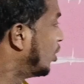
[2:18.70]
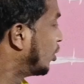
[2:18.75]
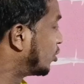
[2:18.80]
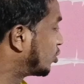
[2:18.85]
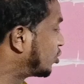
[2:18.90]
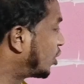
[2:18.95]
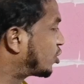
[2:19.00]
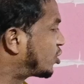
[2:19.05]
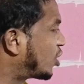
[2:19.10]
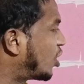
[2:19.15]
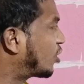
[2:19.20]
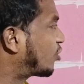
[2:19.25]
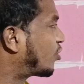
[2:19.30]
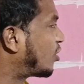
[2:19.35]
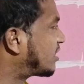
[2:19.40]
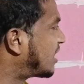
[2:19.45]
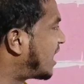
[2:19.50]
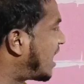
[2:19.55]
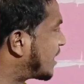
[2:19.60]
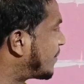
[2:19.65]
তো দর্শক
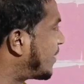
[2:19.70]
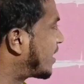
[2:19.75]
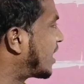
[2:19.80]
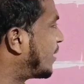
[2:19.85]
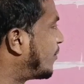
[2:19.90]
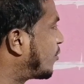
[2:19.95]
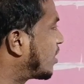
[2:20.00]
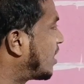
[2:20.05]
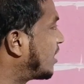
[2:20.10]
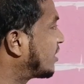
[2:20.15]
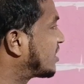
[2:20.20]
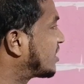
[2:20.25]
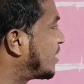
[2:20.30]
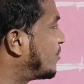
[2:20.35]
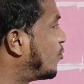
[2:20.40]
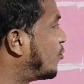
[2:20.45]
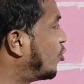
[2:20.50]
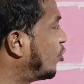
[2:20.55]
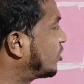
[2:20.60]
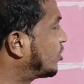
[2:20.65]
কথা আর বাড়াবো না যে
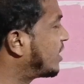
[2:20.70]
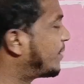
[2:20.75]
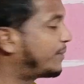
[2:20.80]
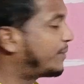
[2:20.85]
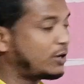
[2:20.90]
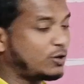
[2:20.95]
মূল যে